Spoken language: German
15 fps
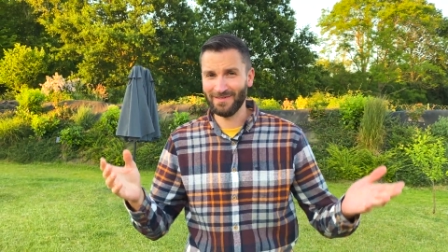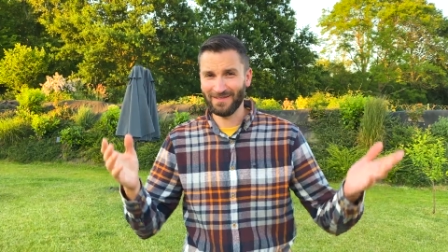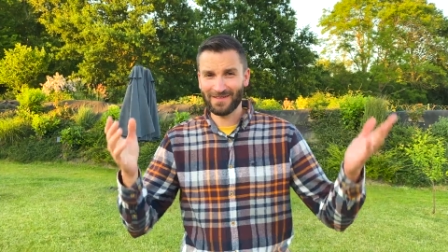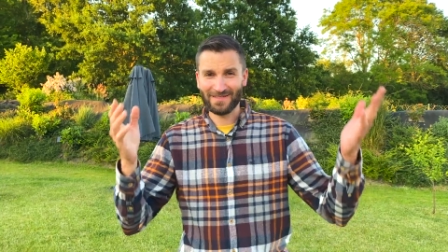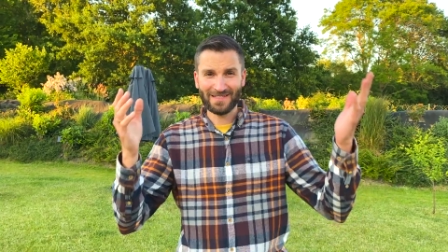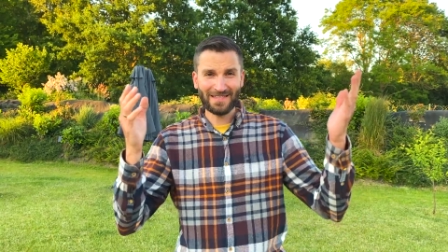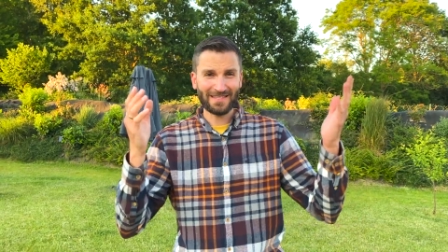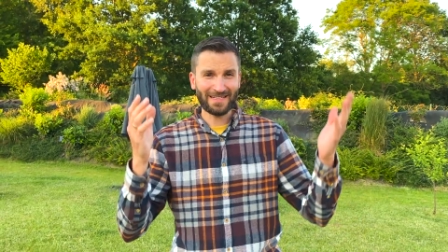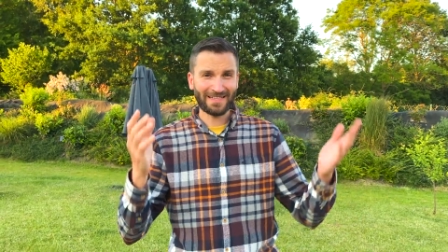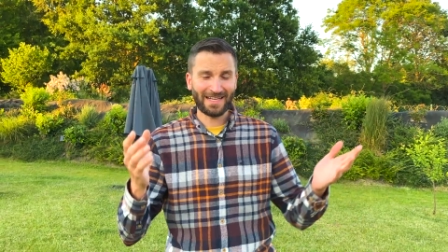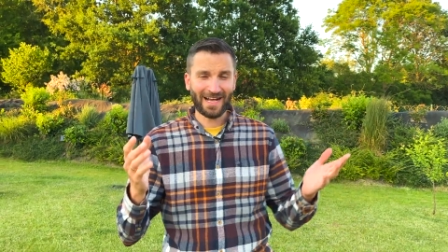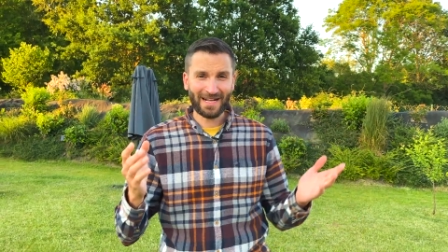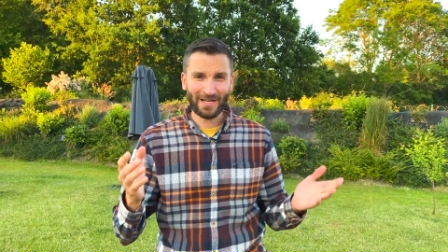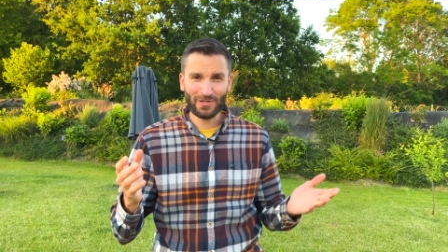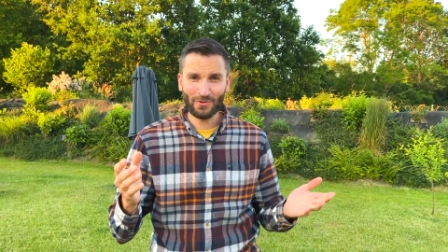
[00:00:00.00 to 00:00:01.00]
Sind die
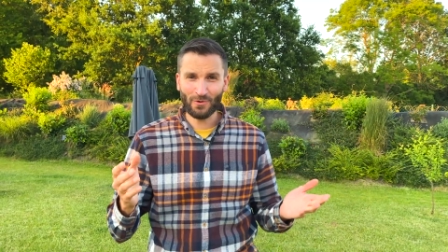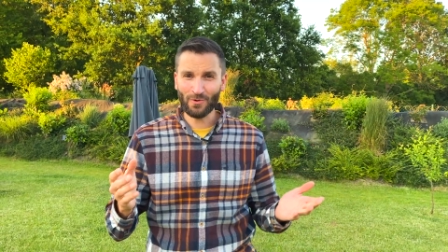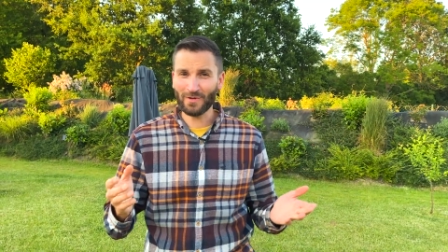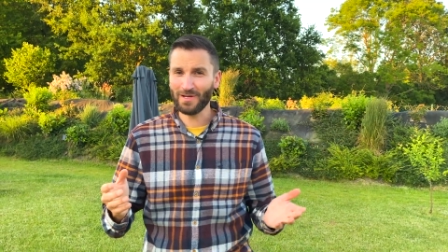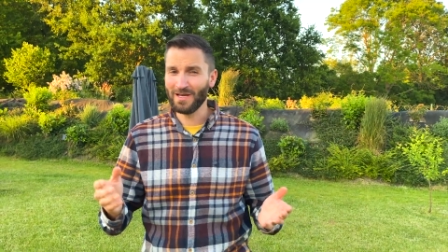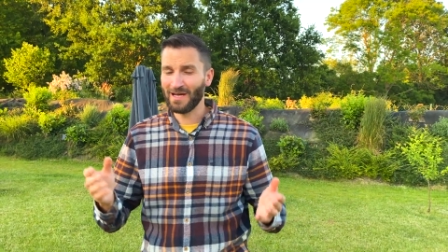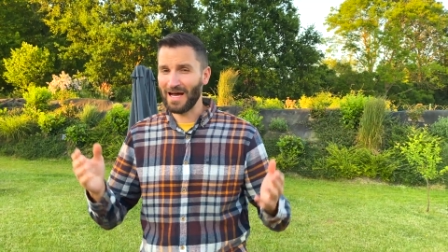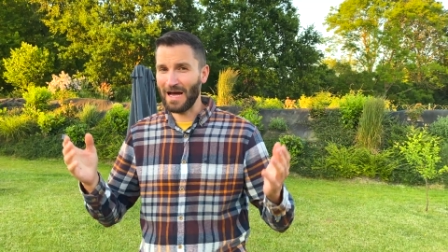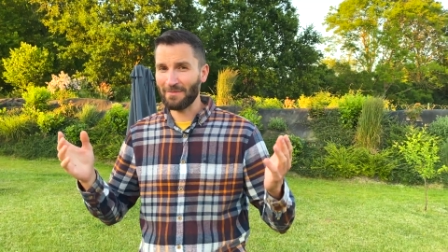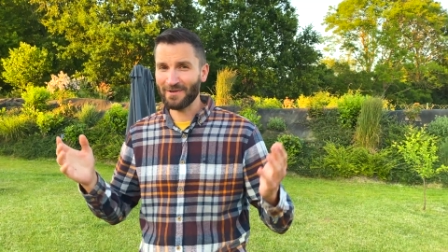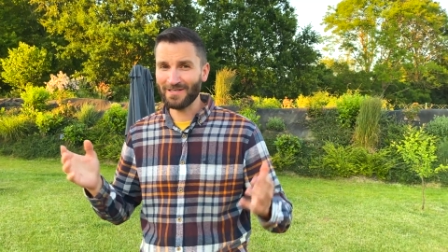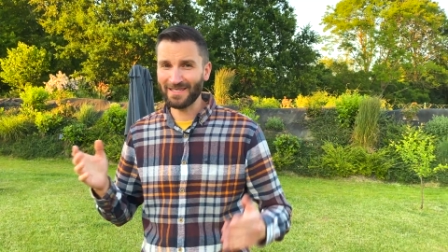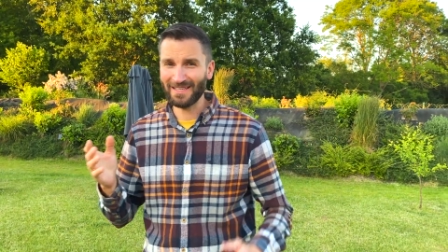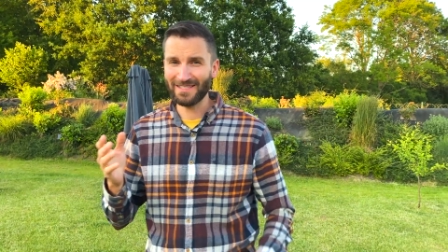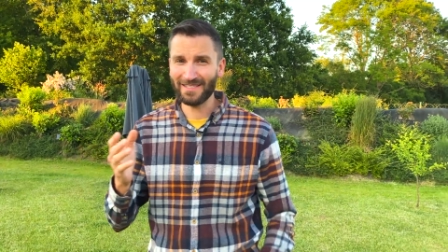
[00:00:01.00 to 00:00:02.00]
lang genug? Habe ich
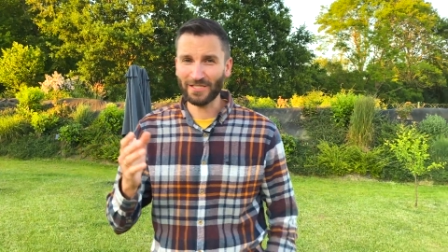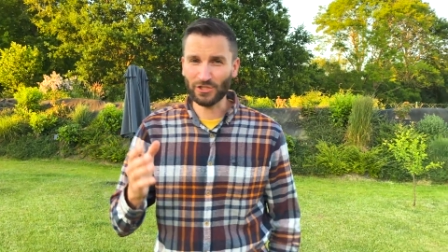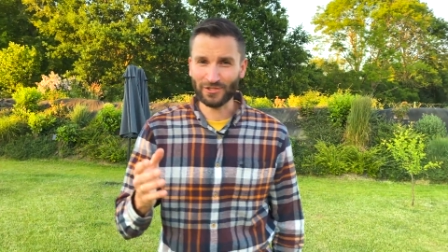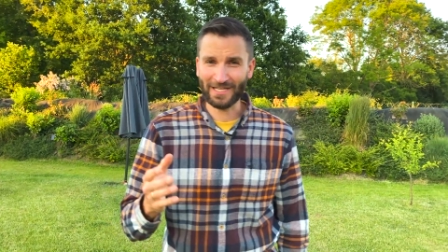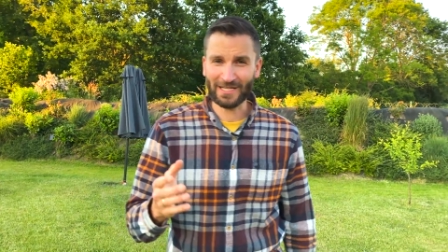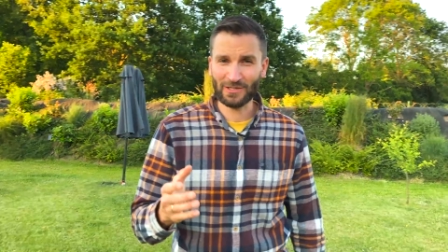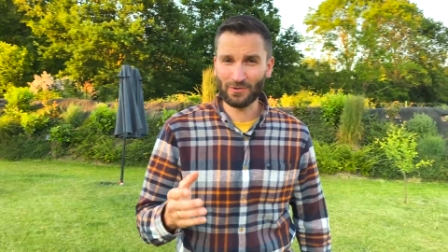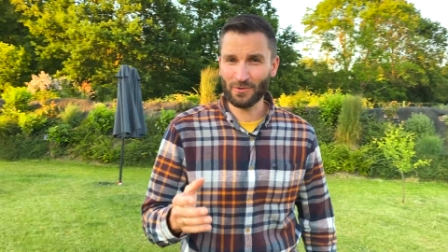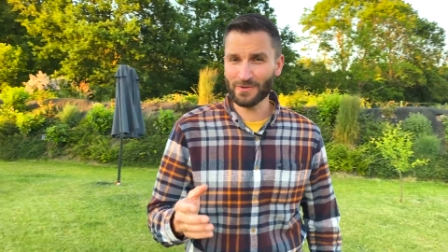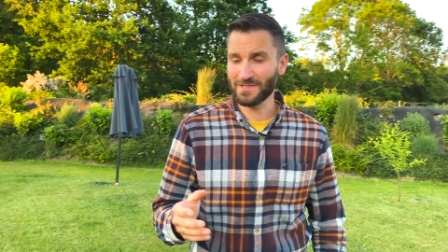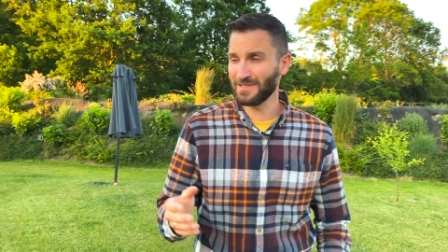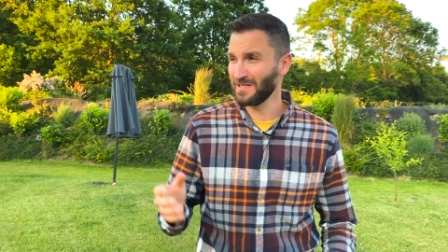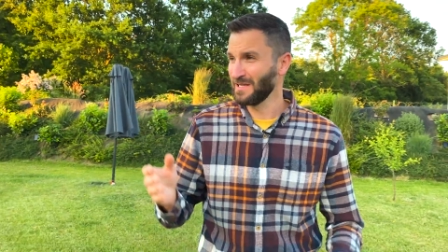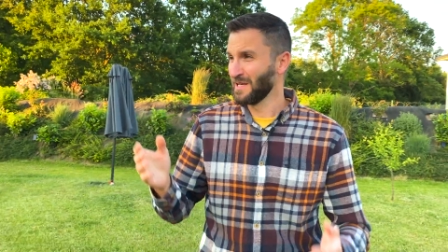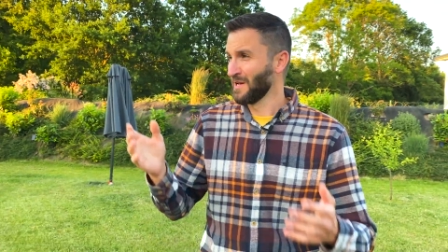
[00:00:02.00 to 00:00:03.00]
eine richtige
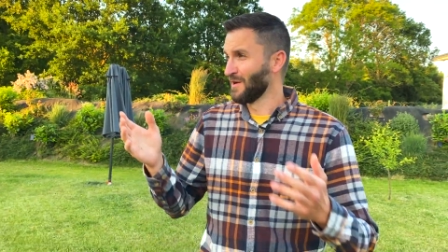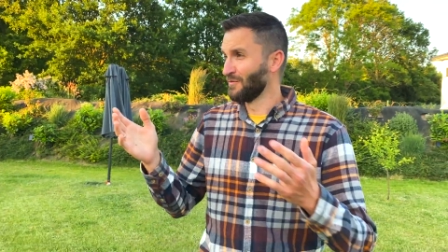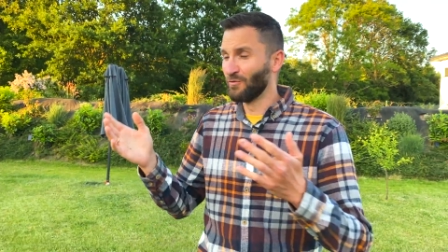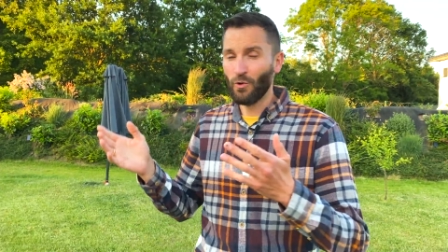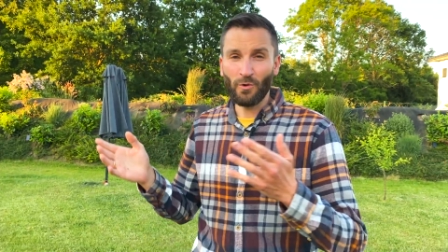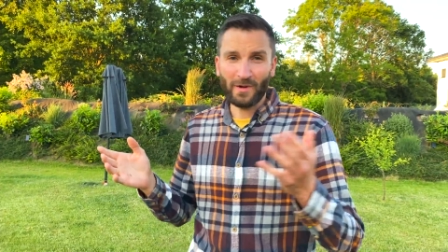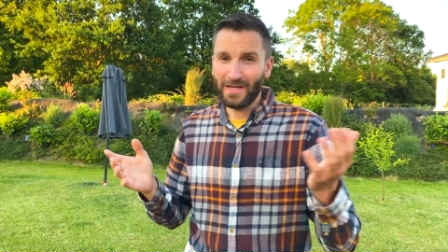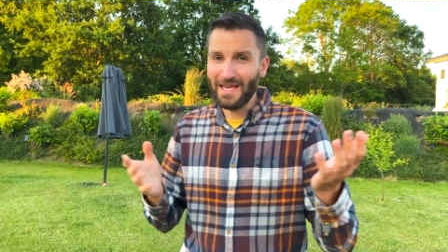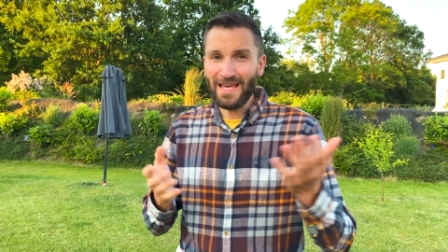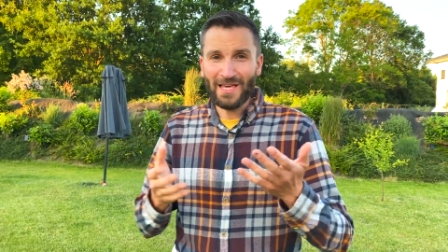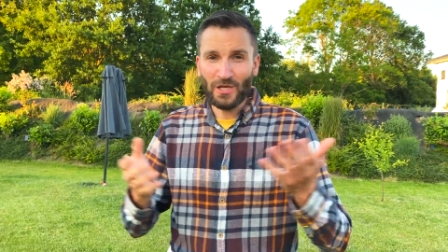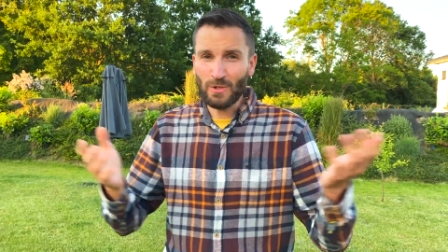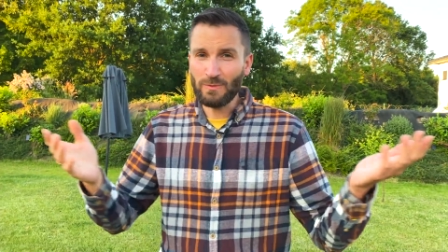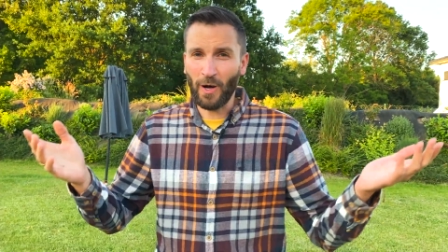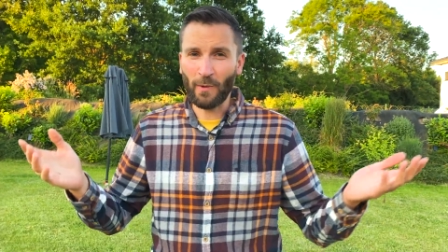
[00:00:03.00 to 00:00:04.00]
Steckdose? Wo gehe
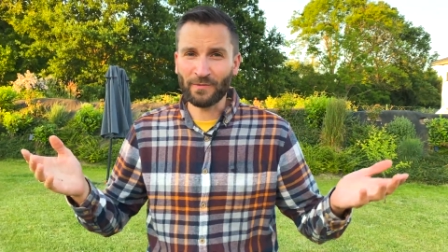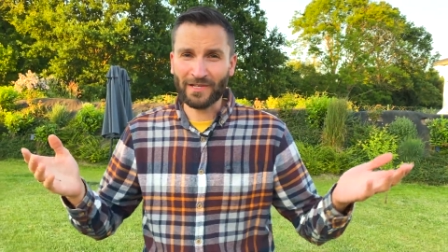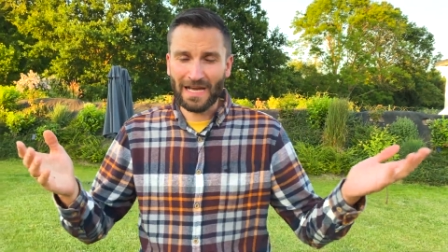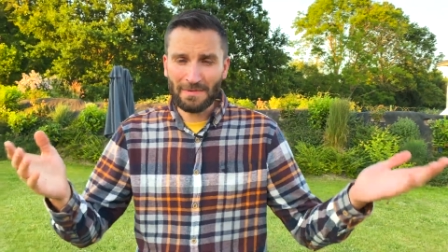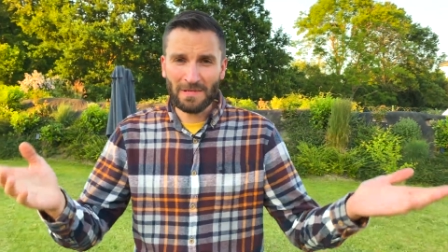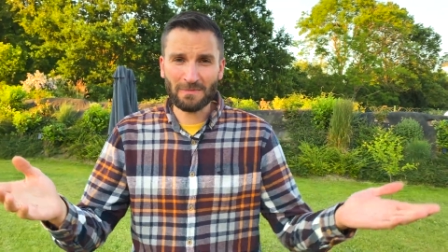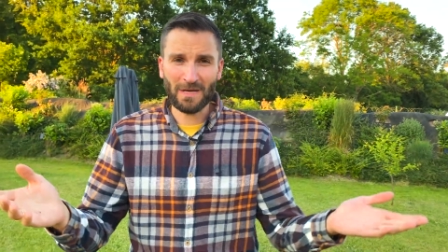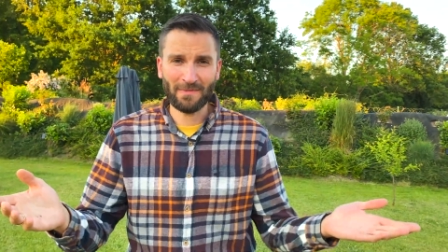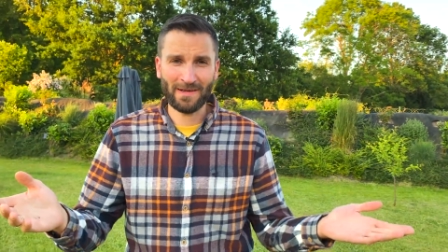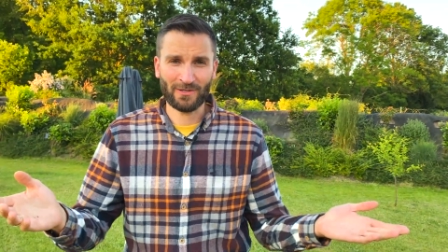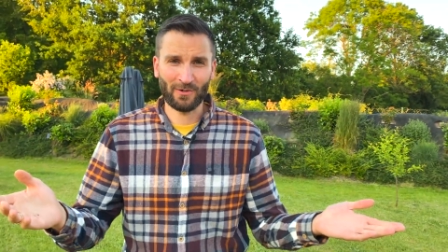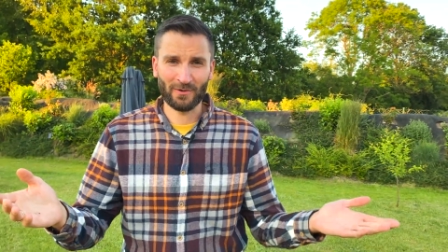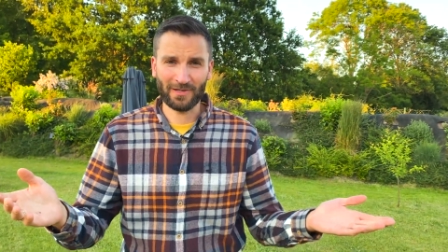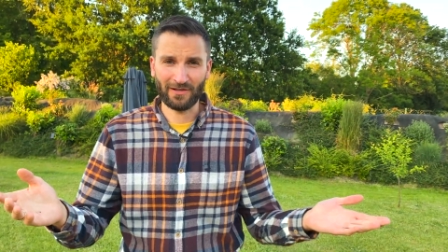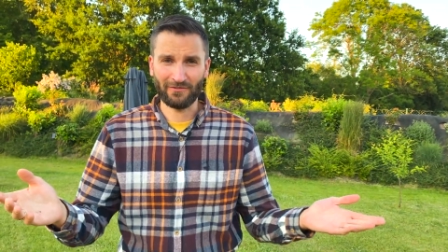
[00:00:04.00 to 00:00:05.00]
ich überhaupt dran mit meinem
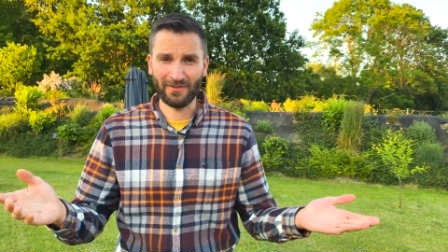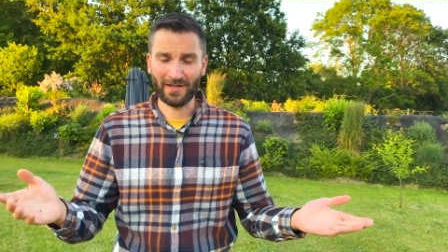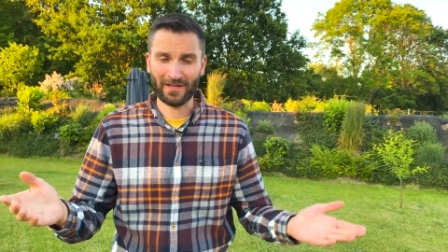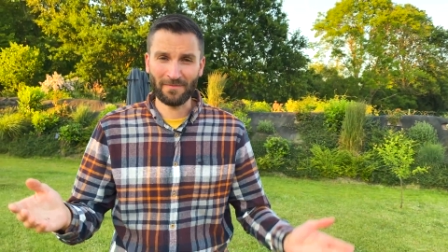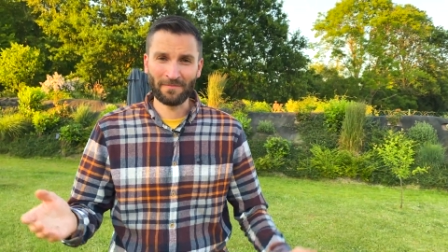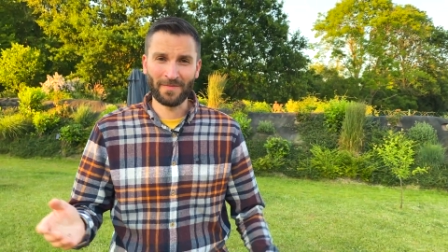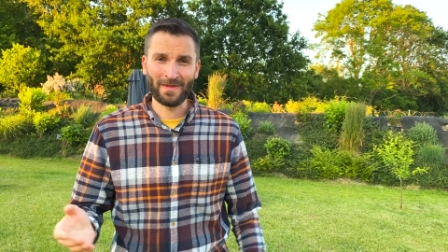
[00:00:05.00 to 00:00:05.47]
Balkonkraftwerk?